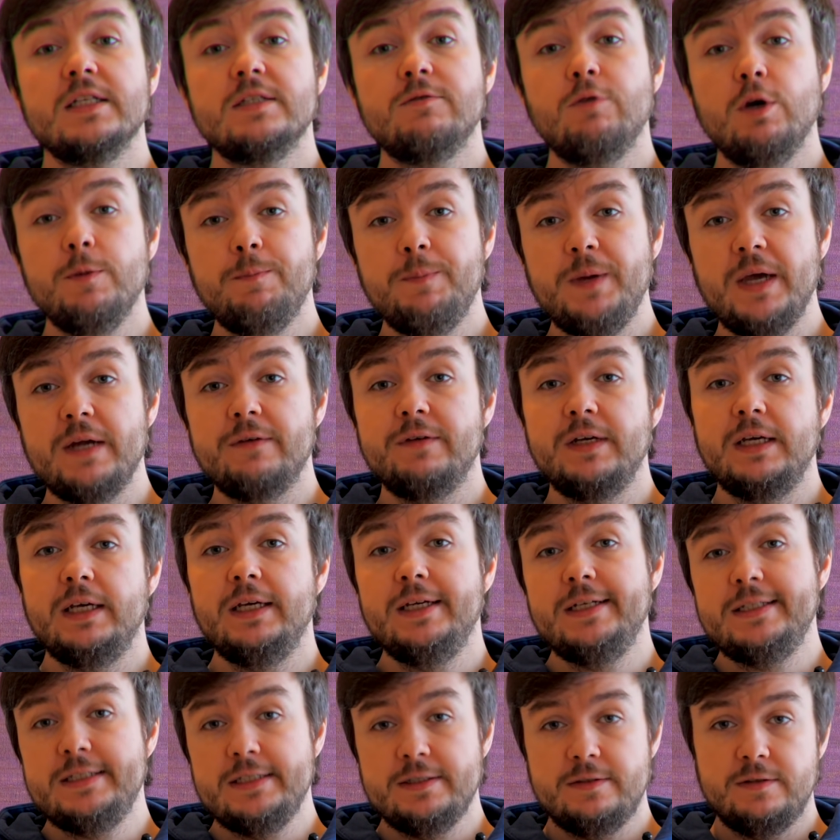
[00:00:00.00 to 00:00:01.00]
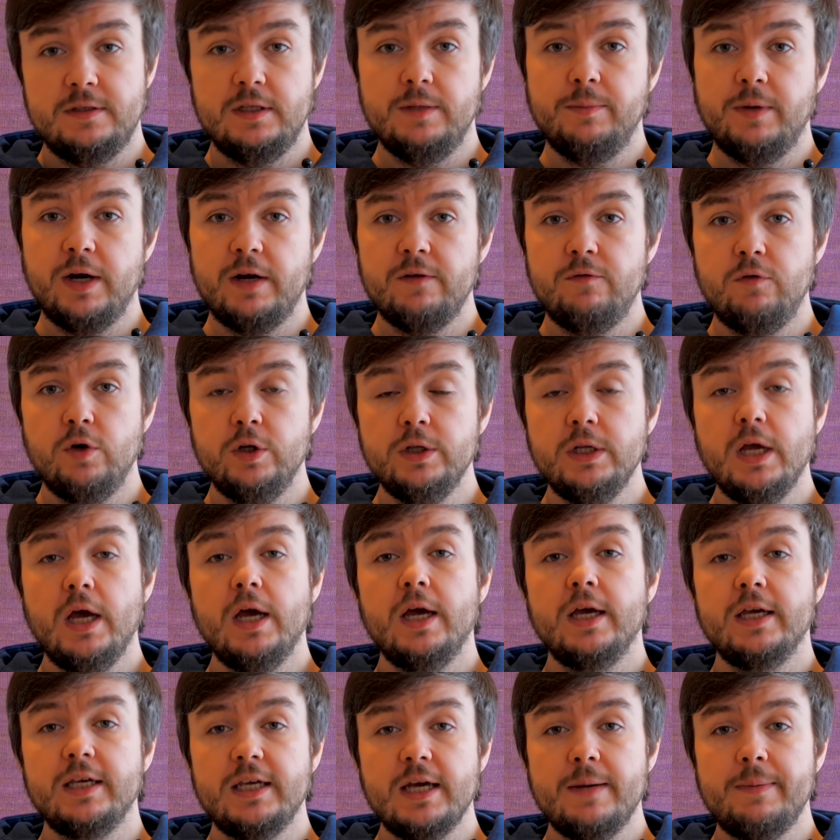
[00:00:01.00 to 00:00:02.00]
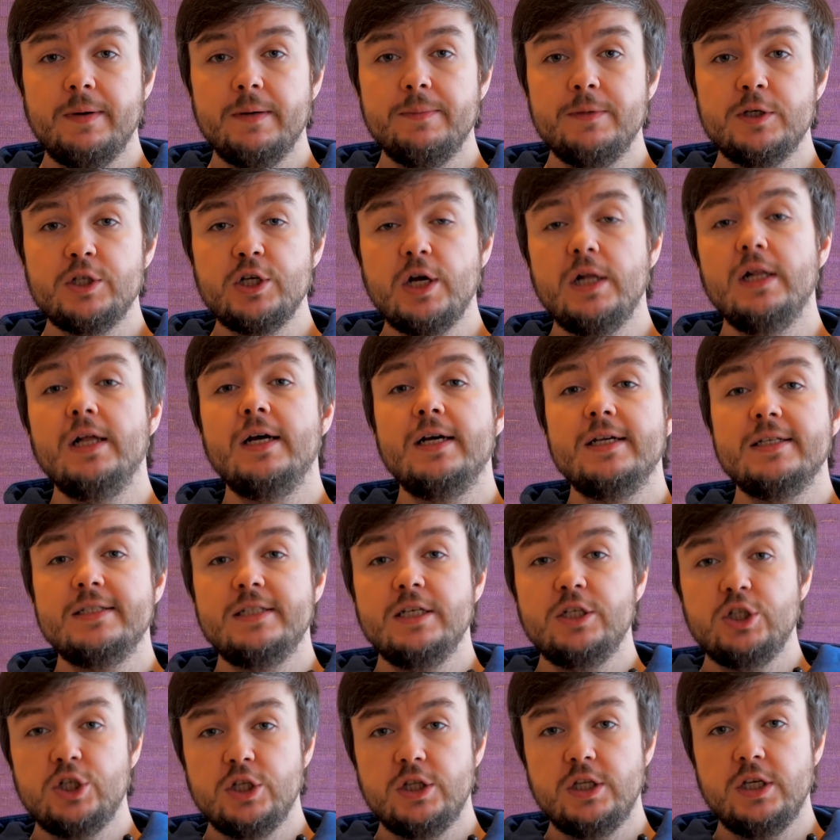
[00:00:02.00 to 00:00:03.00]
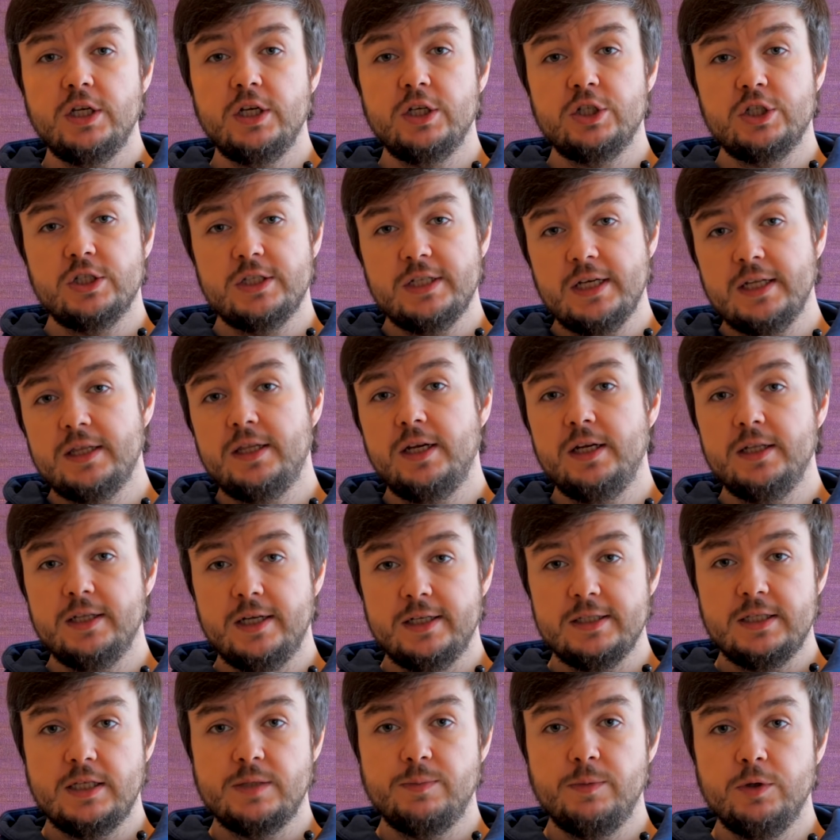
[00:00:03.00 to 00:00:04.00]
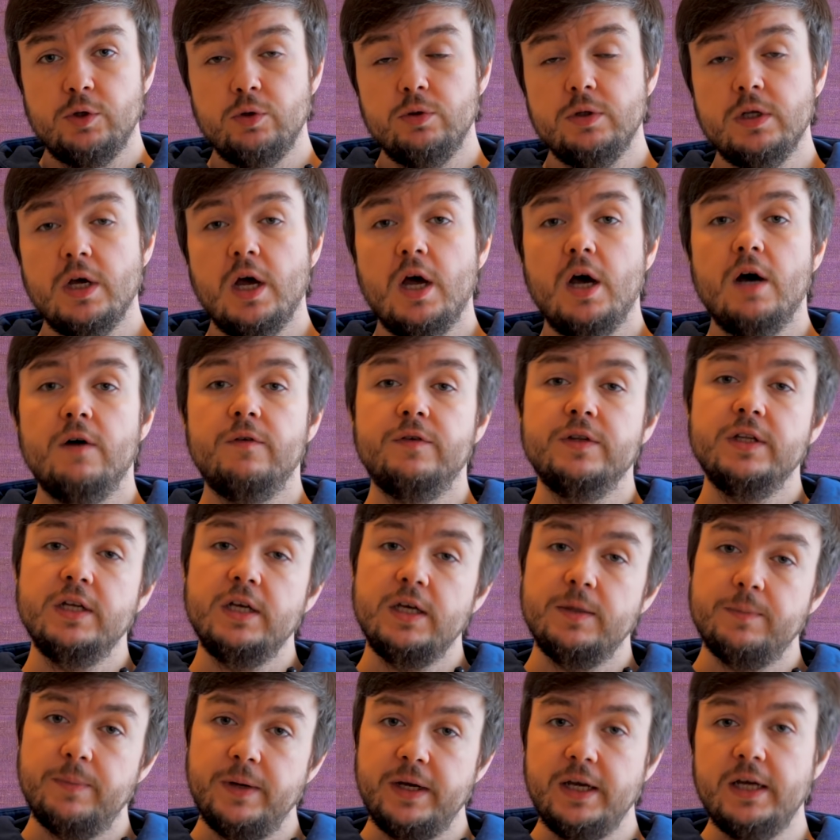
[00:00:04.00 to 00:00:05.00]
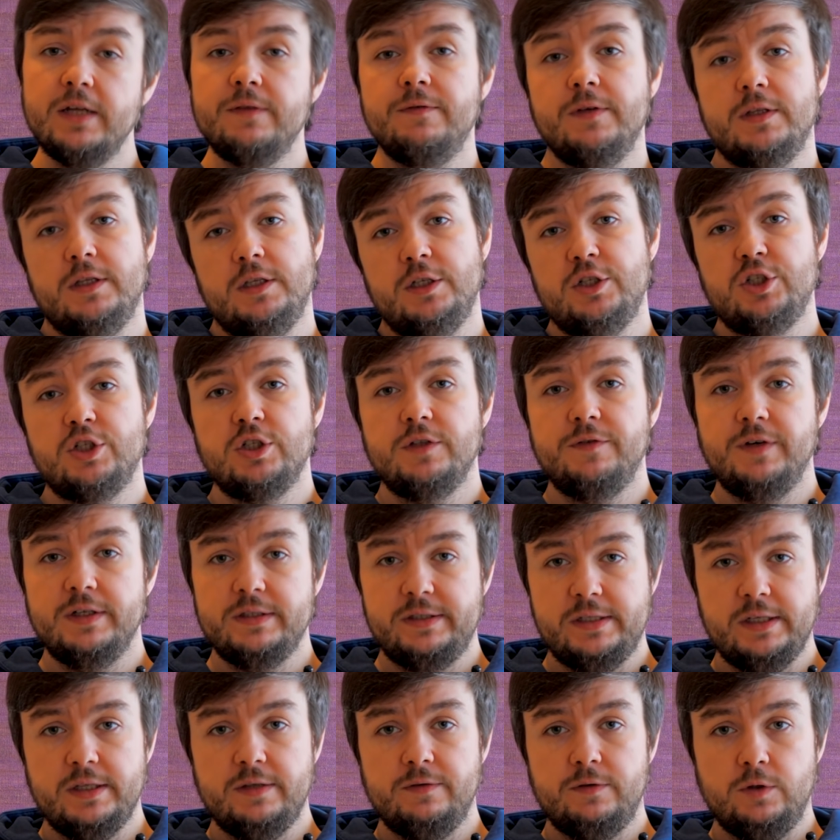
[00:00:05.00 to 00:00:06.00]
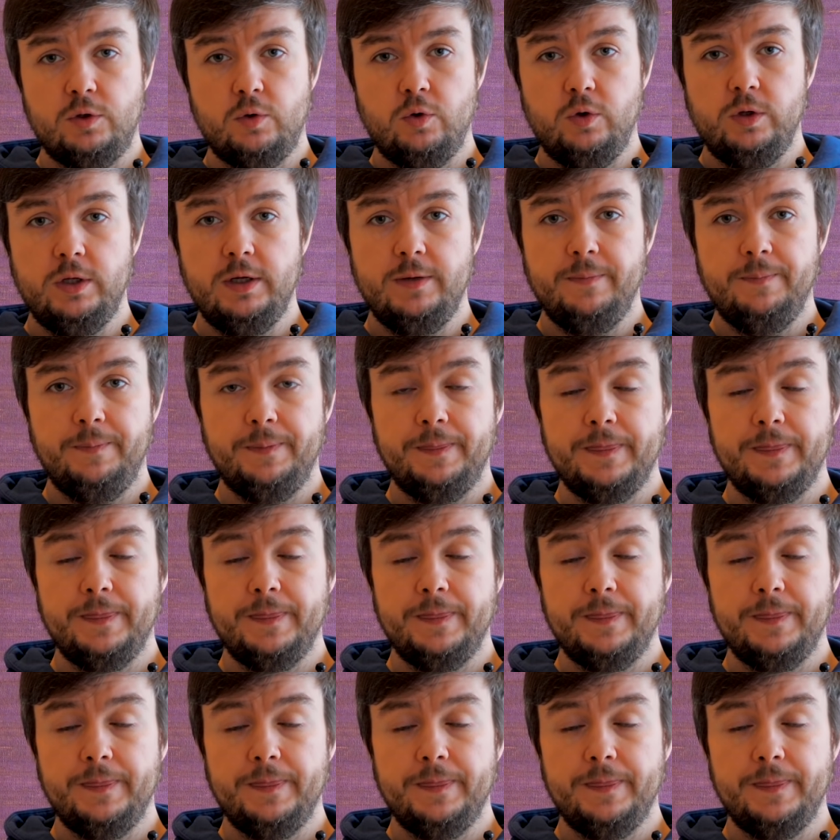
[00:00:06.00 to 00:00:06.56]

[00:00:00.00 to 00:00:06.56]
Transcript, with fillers: Свой первый и единственный марафон я пробежал за 4 часа 13 минут в ноябре 2020 года.